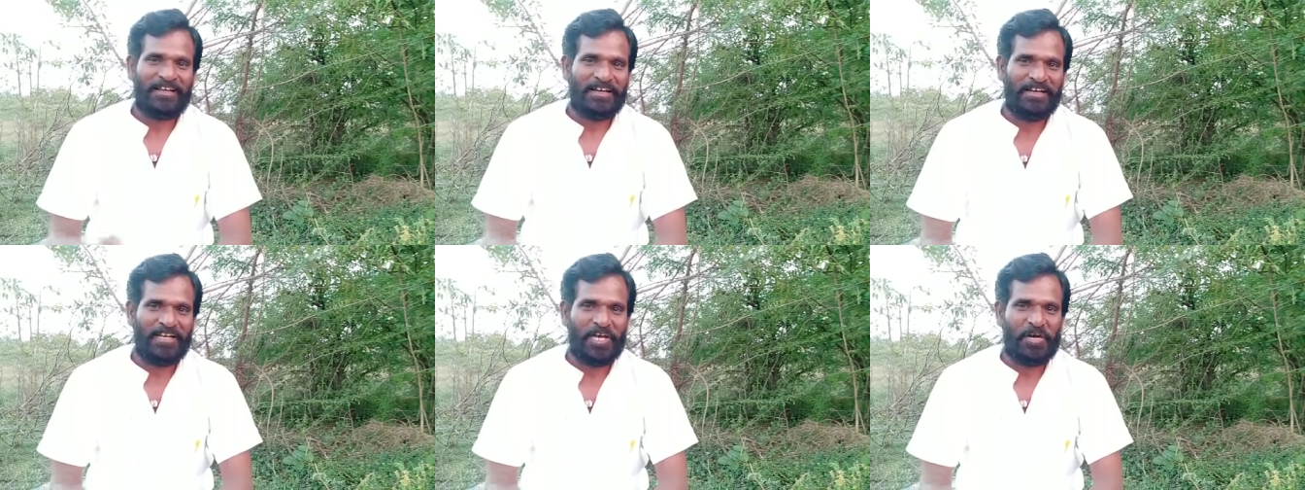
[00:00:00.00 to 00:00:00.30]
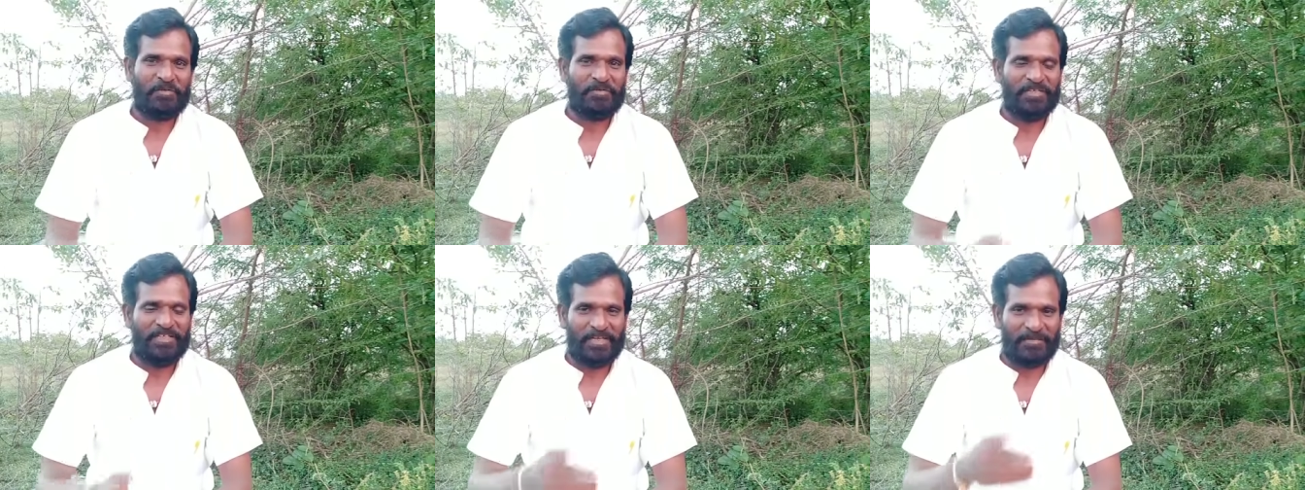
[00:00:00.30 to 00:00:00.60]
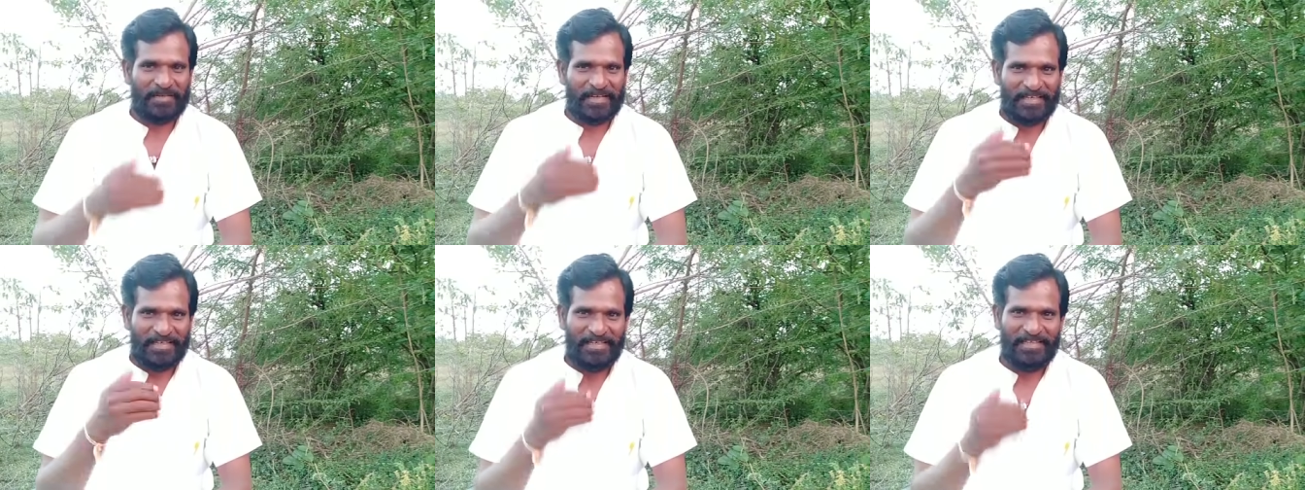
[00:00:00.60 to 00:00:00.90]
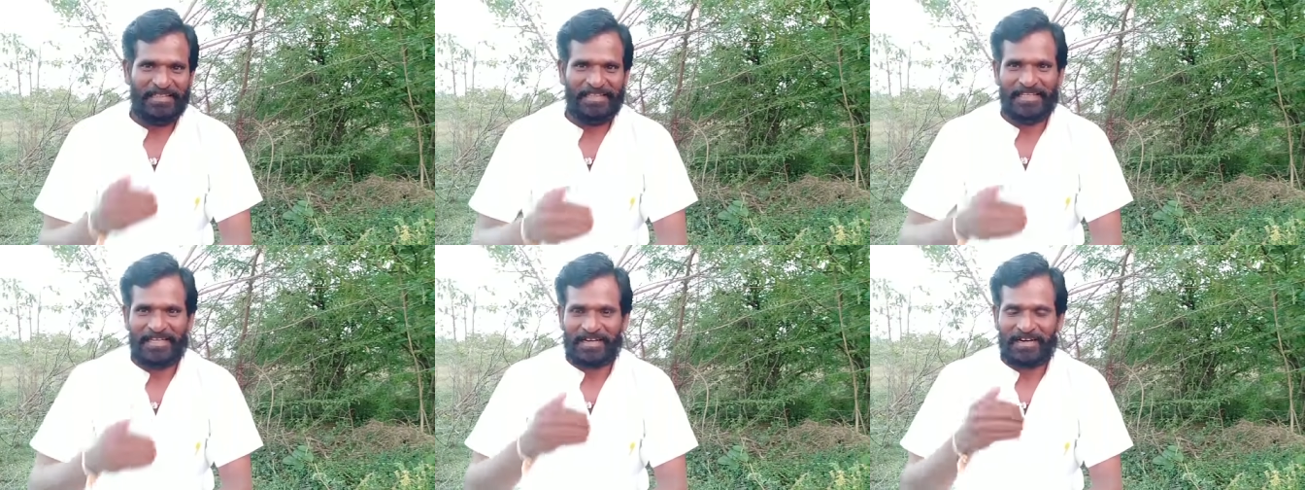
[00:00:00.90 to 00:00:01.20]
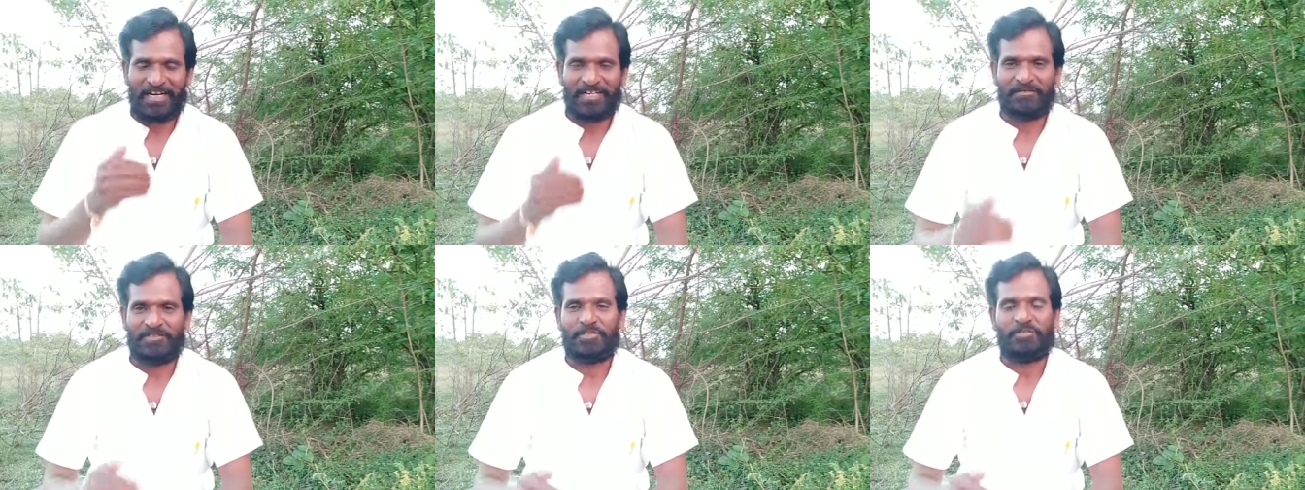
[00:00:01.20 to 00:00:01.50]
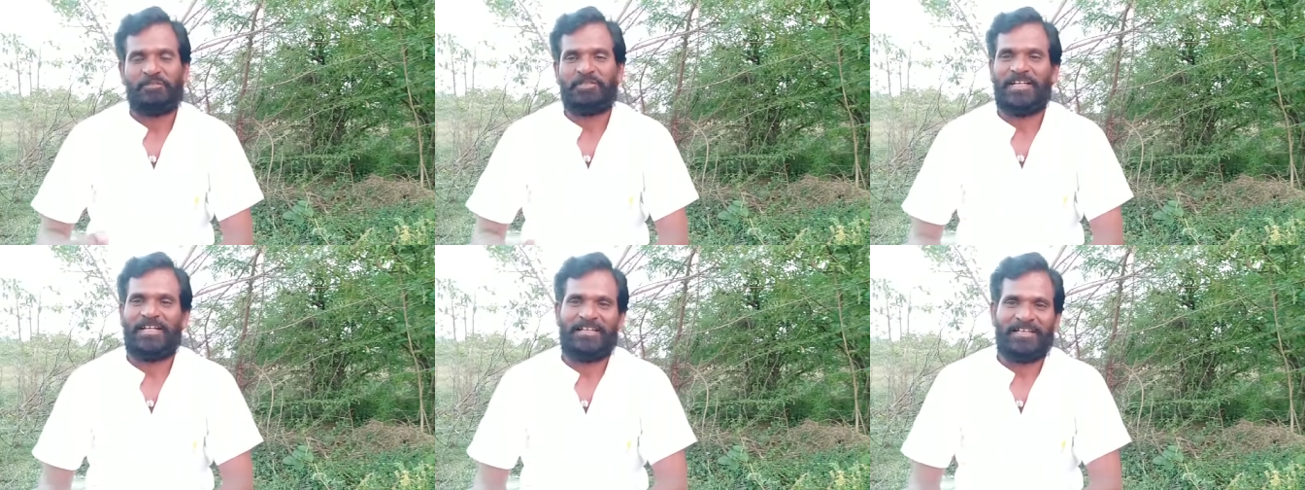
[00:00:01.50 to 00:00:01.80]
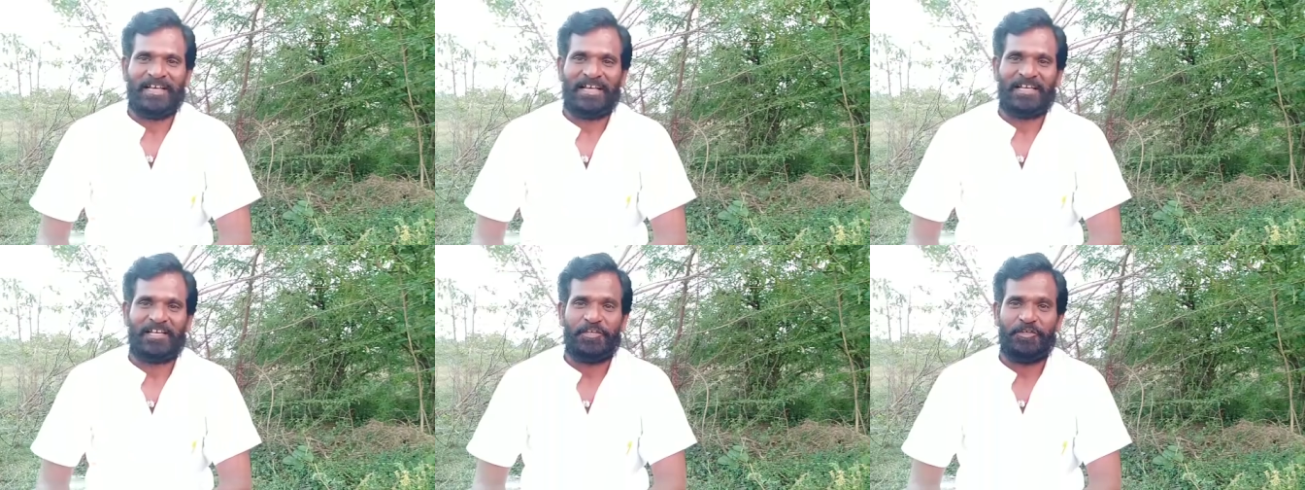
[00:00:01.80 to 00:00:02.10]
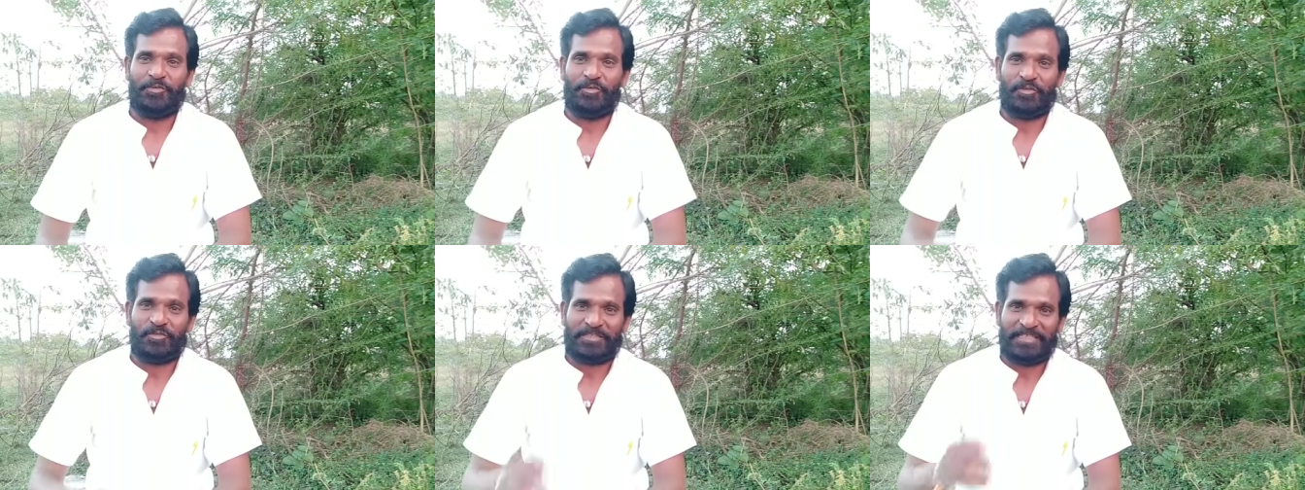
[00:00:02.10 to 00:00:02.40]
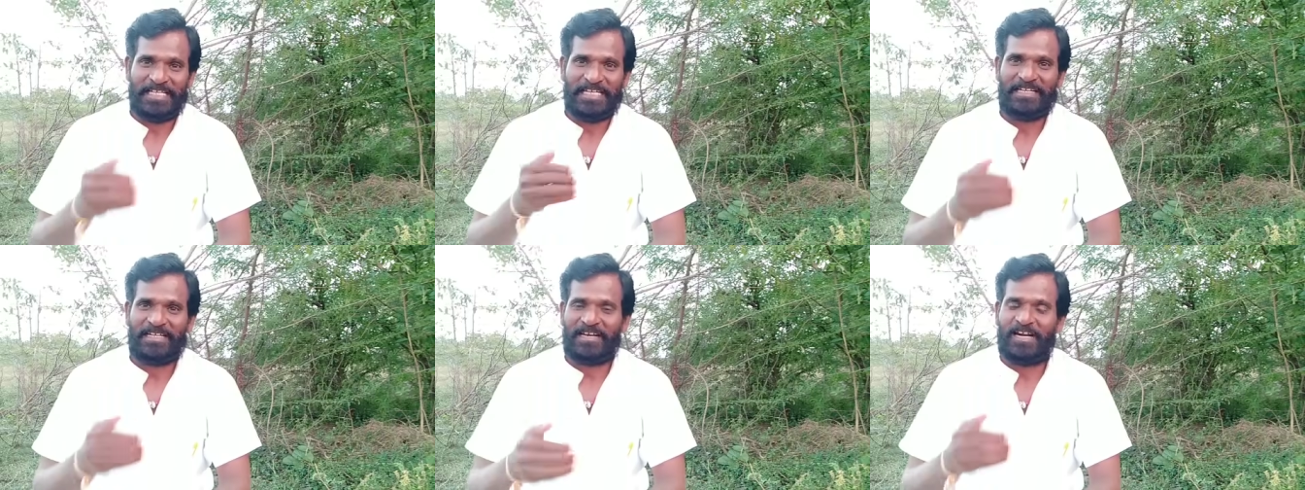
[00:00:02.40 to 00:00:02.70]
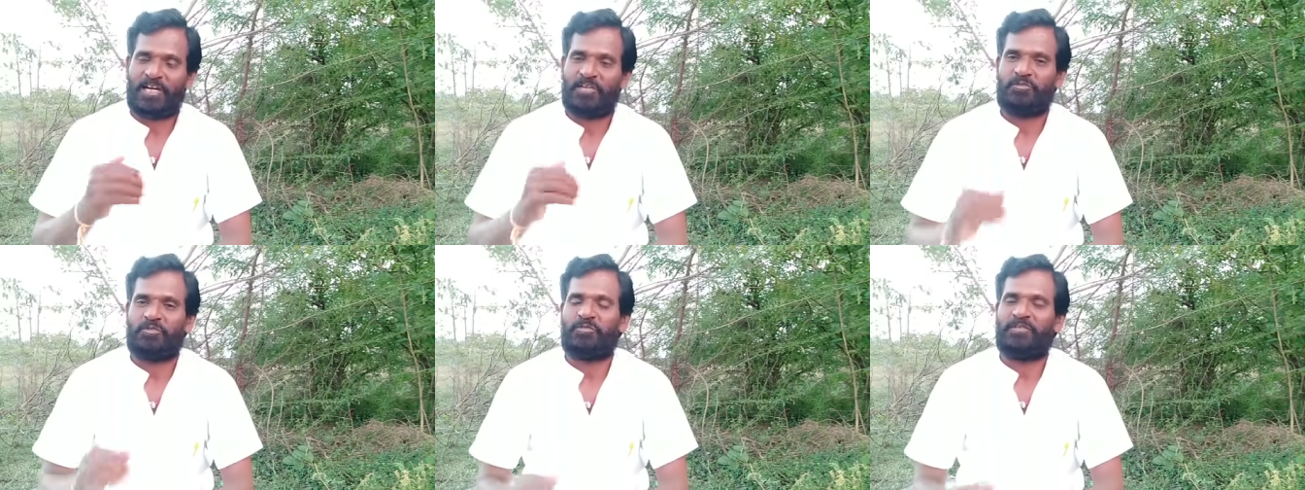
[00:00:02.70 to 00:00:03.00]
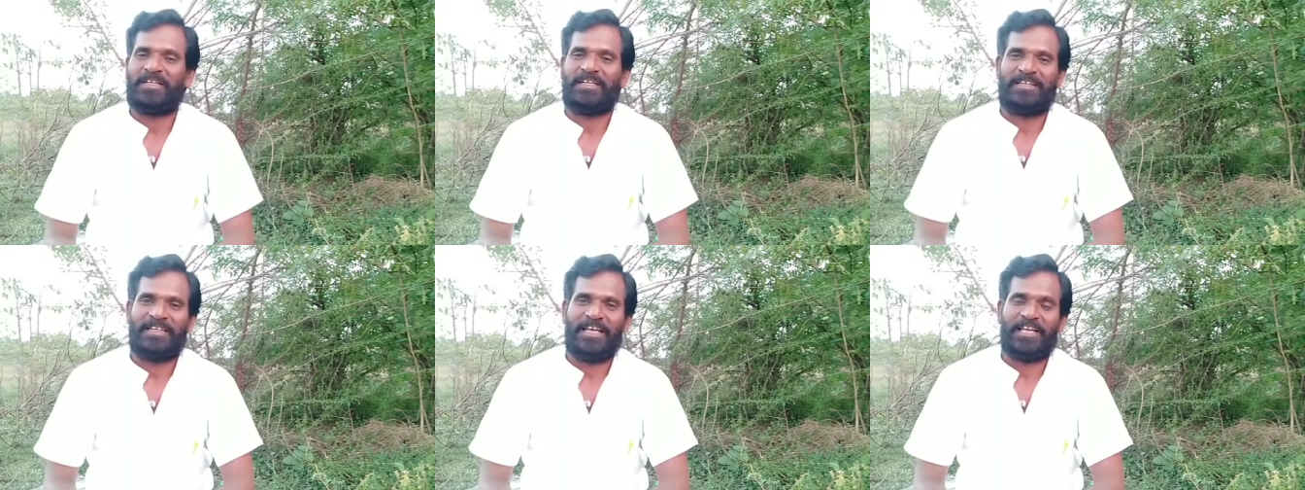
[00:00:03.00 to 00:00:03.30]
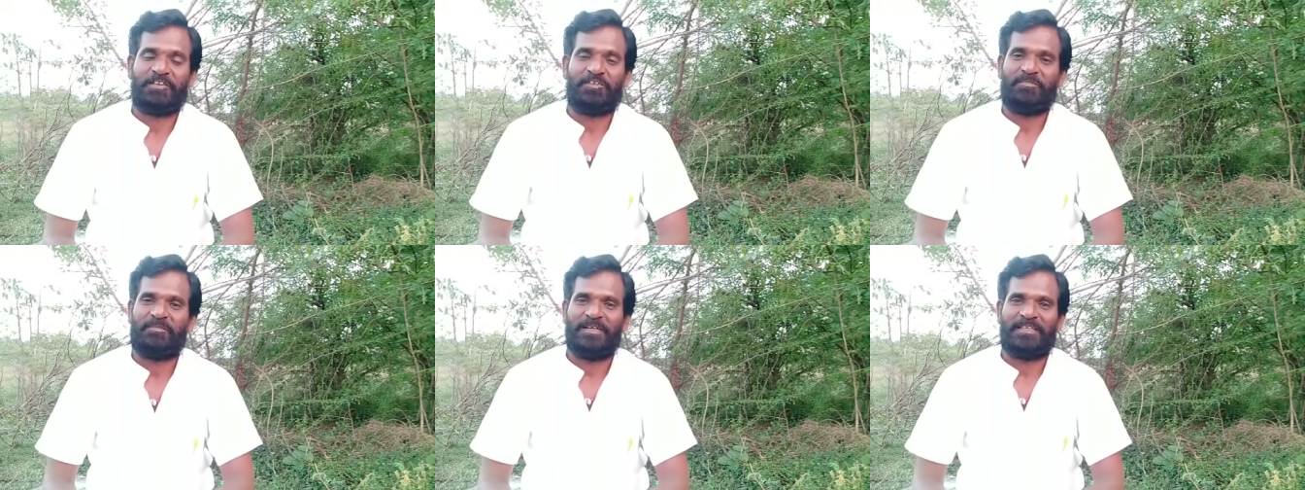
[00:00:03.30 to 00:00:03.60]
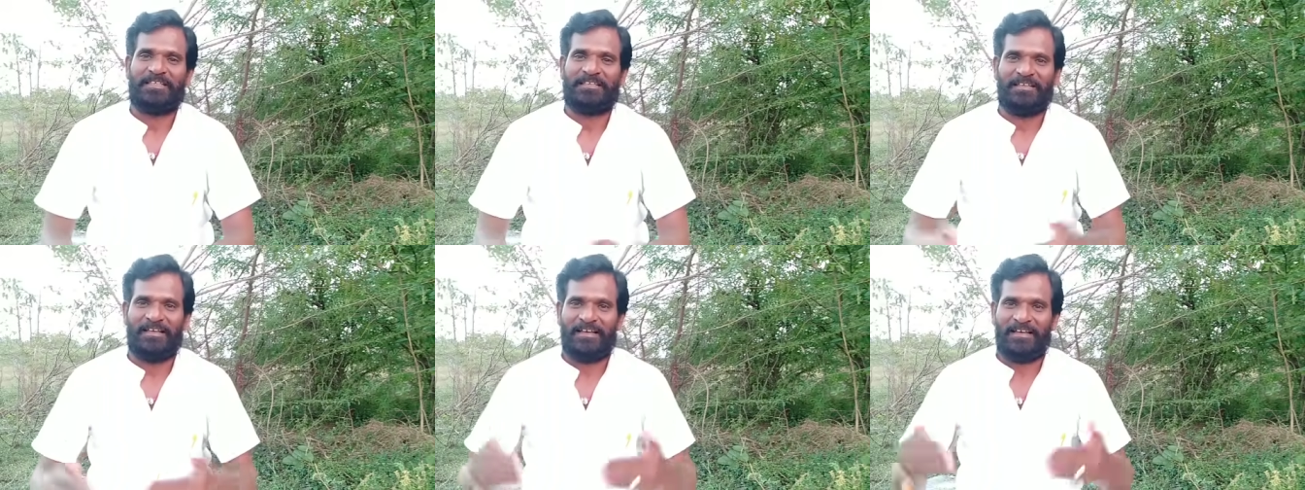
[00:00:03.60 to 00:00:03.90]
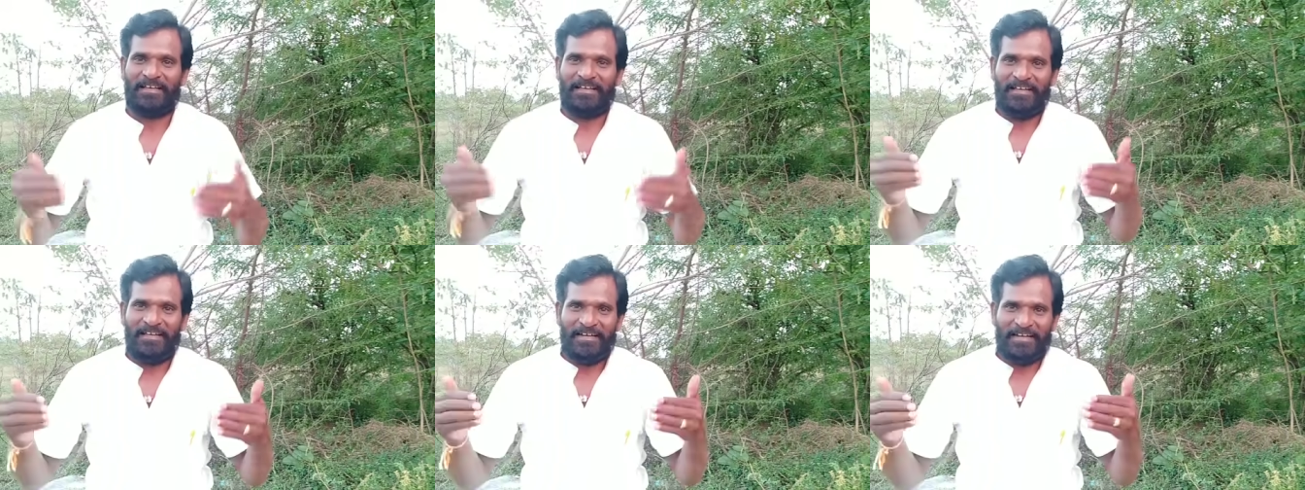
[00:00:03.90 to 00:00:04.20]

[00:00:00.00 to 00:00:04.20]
ரெண்டாவது நம்ம இந்திய ராணுவத்தினுடைய டேங்கியும் சீன ராணுவத்துடைய டேங்கியும் பார்த்தீங்கன்னா